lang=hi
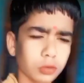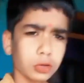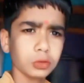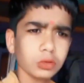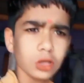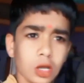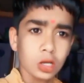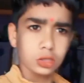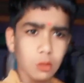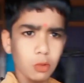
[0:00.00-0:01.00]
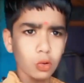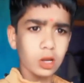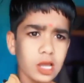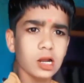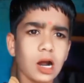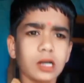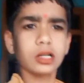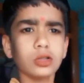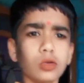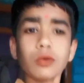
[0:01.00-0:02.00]
हो क्योंकि सब लोग गए हैं
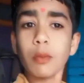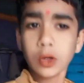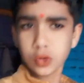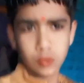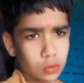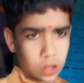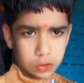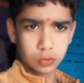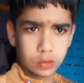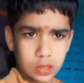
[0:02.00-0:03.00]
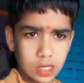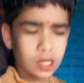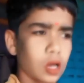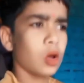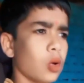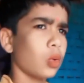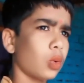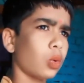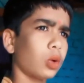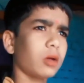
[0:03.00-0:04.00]
काटने जो कि मशहूर आ चुकी है
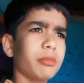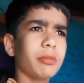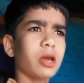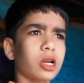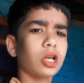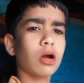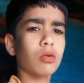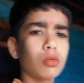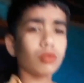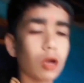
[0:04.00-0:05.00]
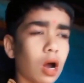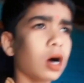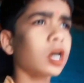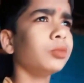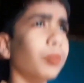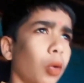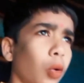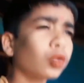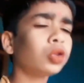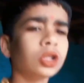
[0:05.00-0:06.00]
और अभी मैं अकेला हूँ और आज
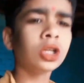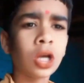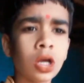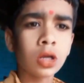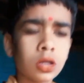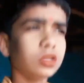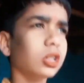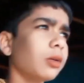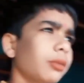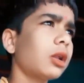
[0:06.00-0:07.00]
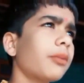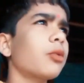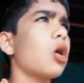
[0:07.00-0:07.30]
बहुत ही ज़्यादा मतलब